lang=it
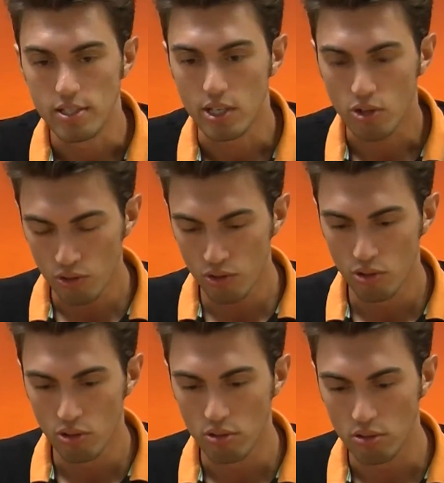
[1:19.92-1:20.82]

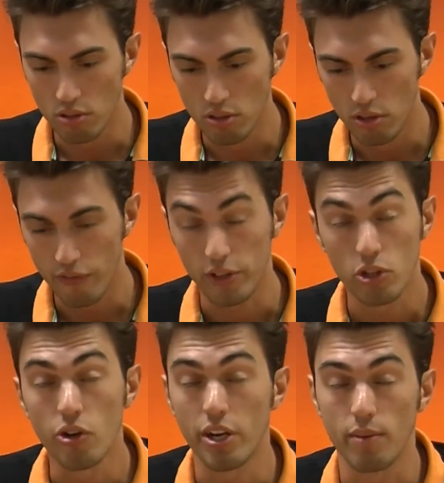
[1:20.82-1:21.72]
secondo eh,
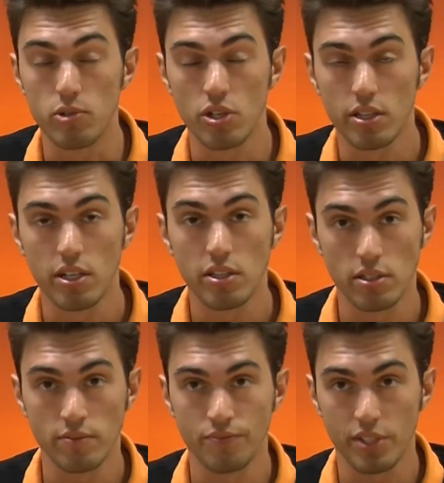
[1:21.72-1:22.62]
fattore che bisogna ten
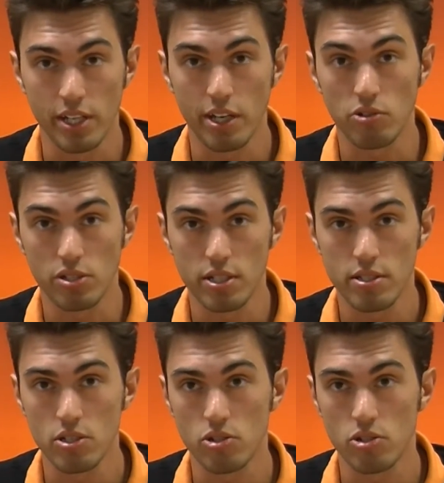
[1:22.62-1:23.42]
mm, tenere in considerazione